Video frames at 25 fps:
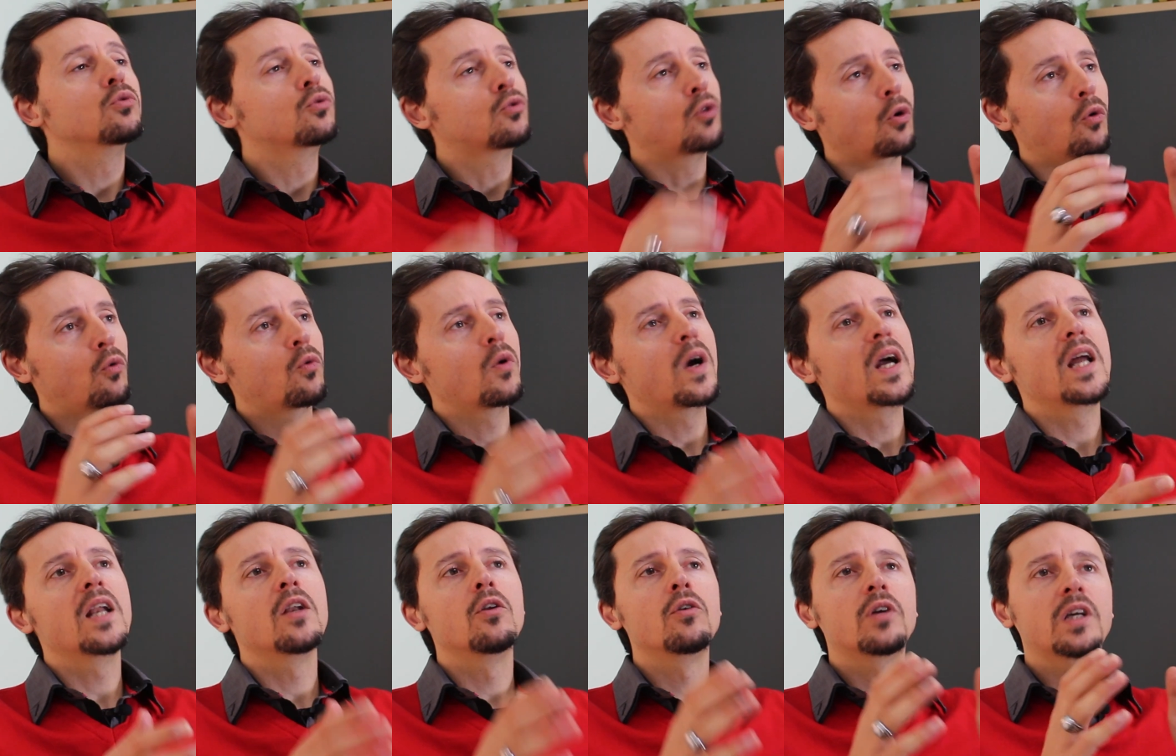Tutto
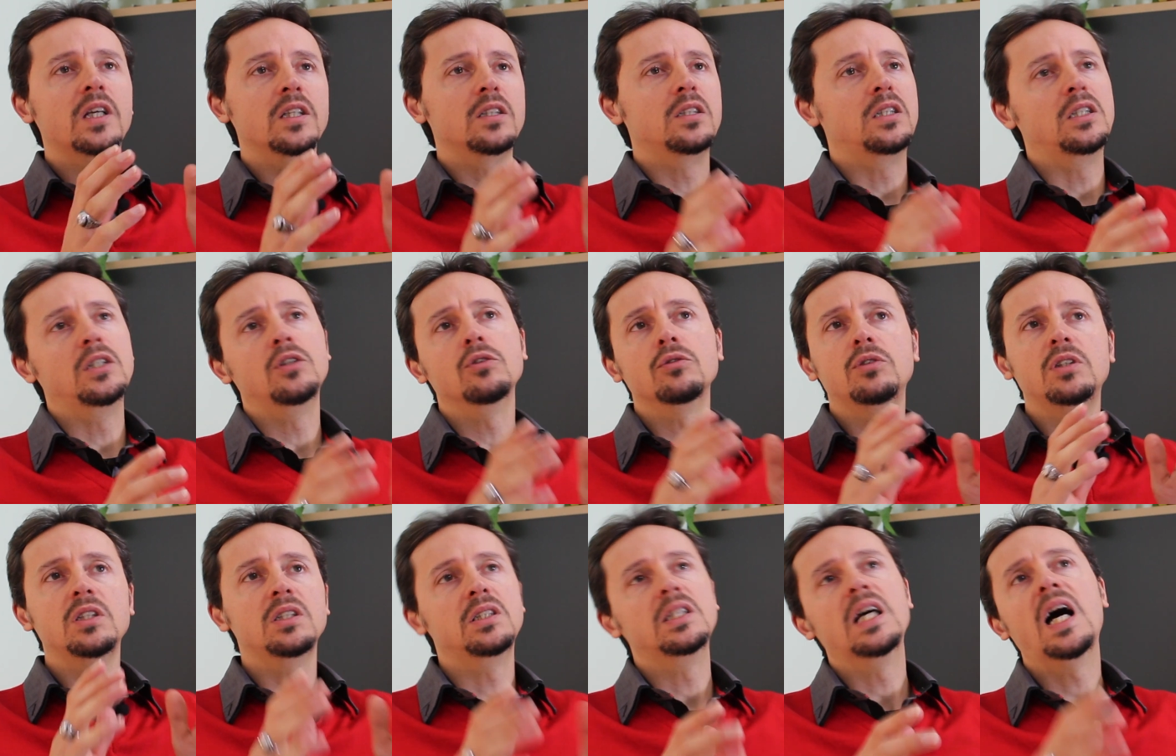quello che Dio
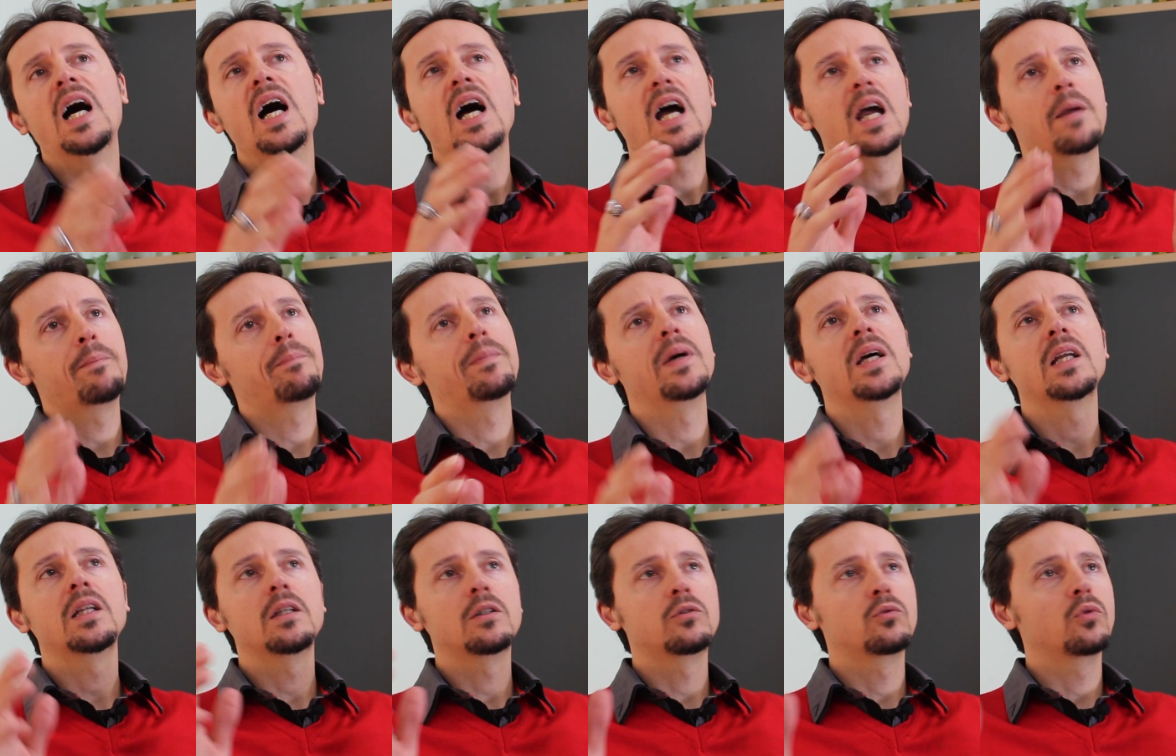ti dà è
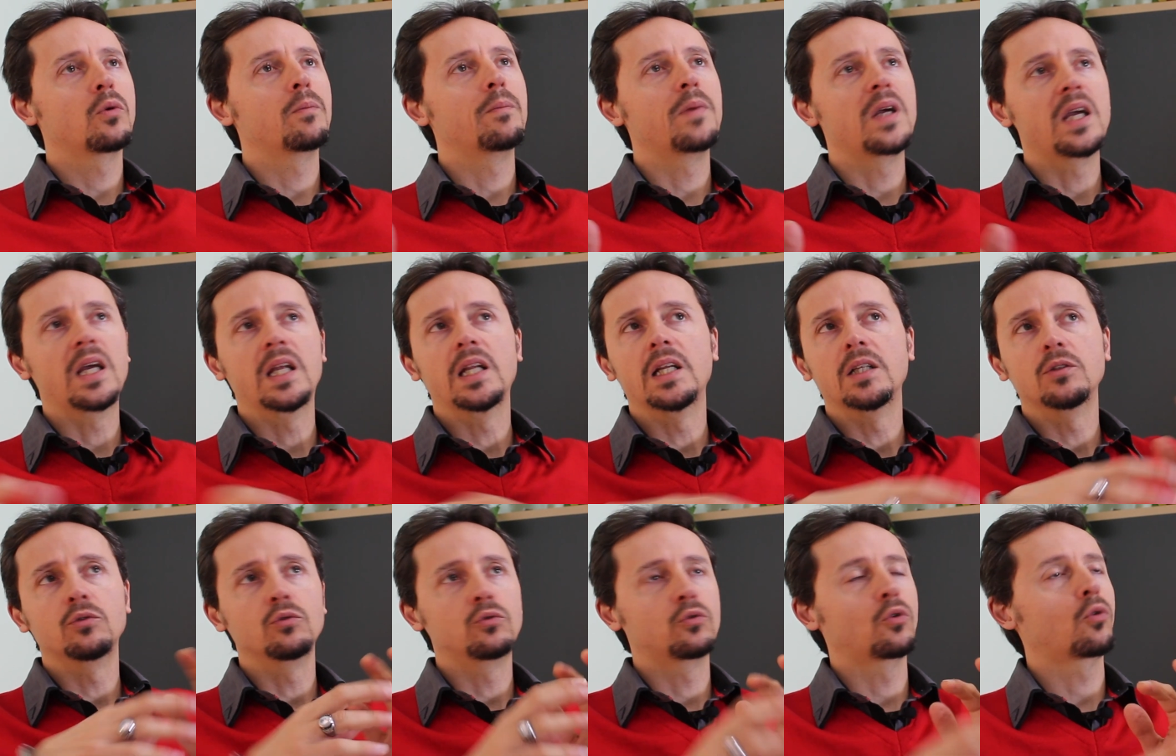per il tuo
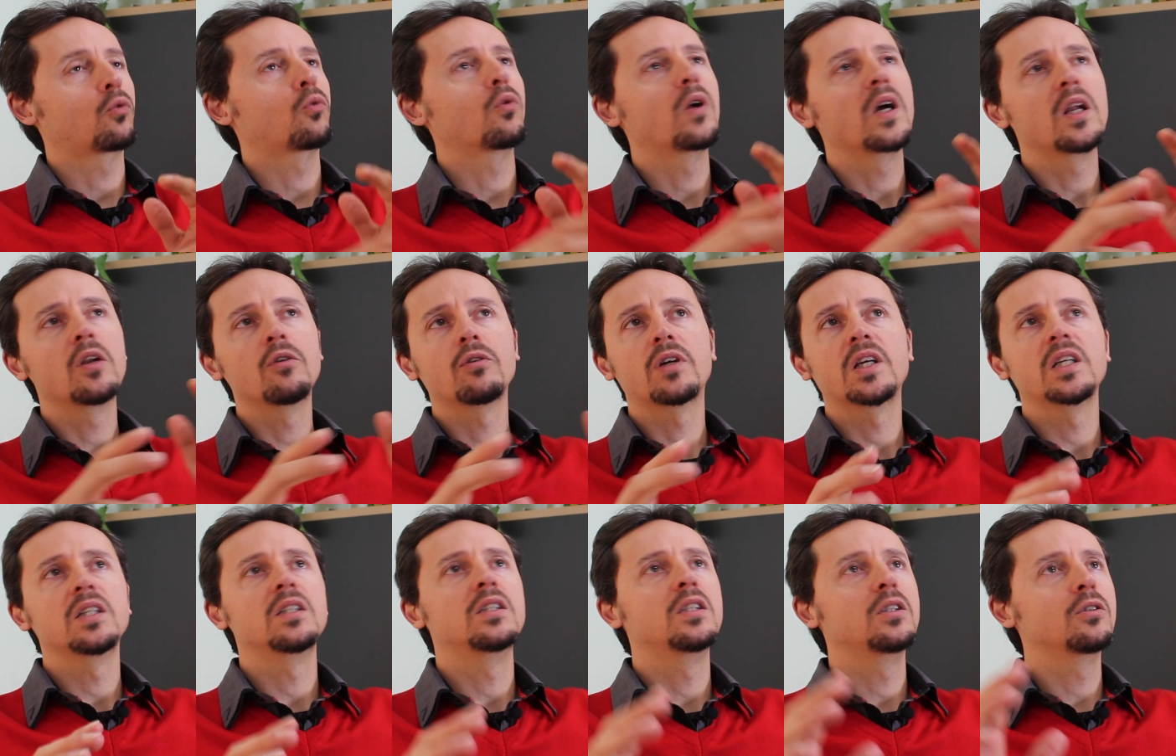bene, tutto quello
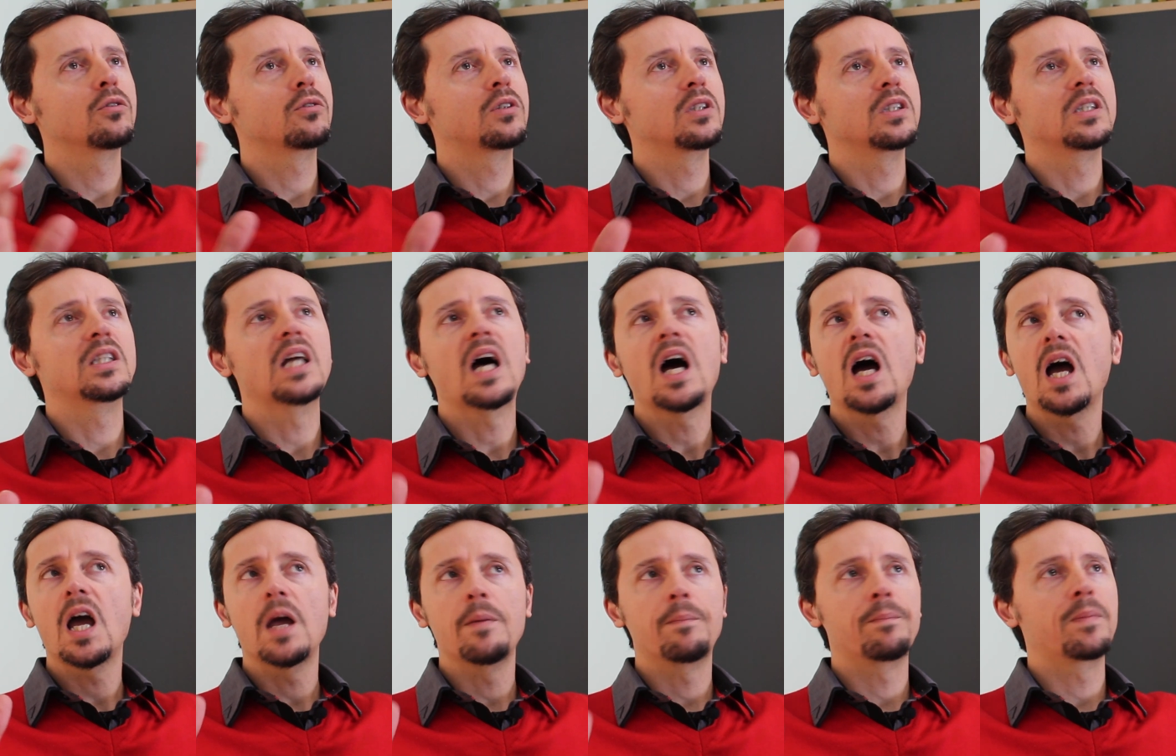che Dio ti
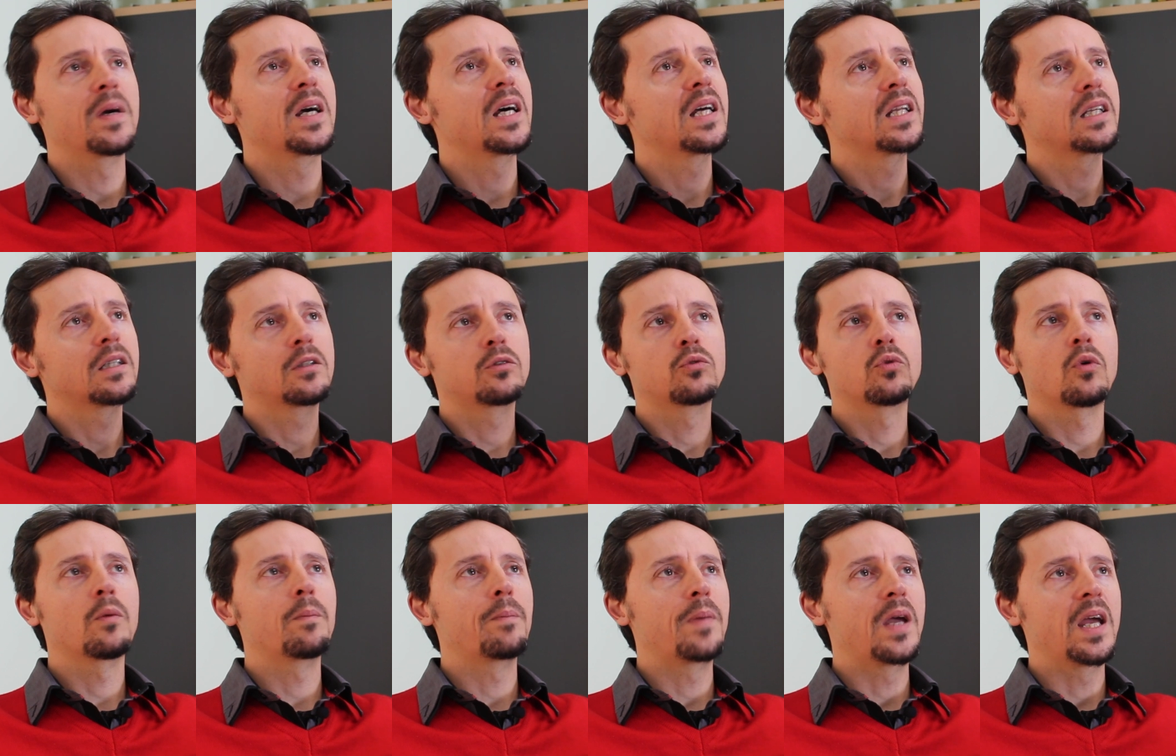dà è per il
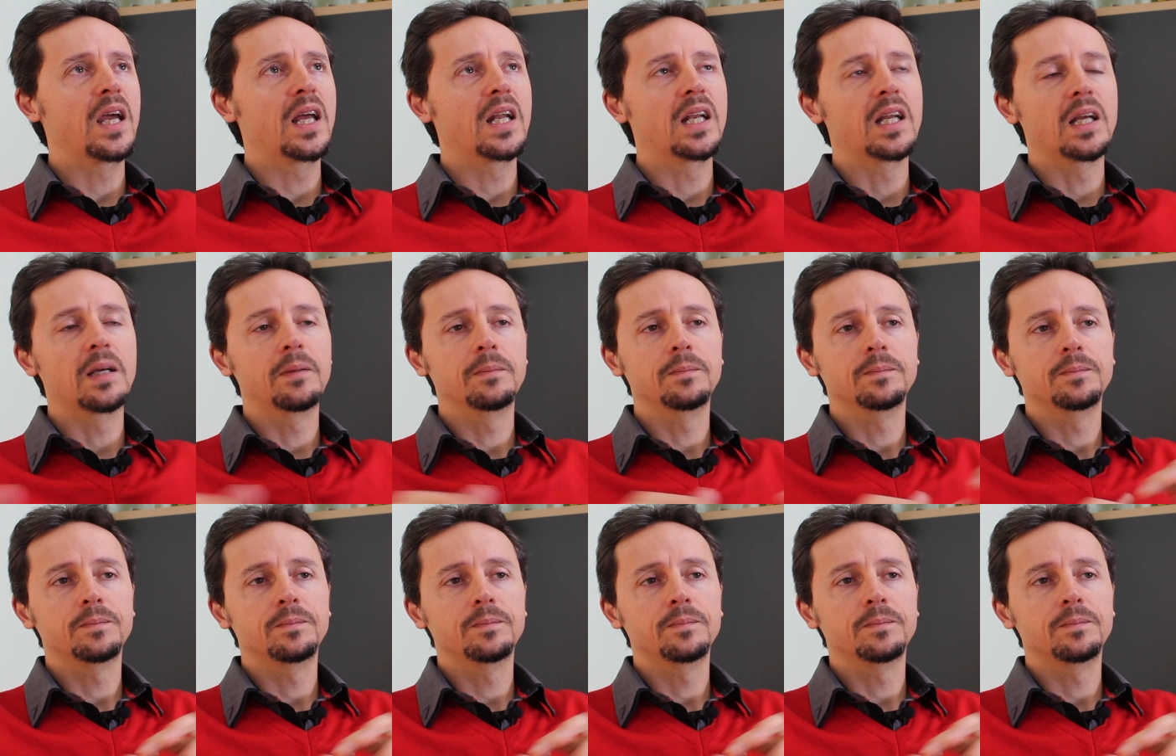tuo bene.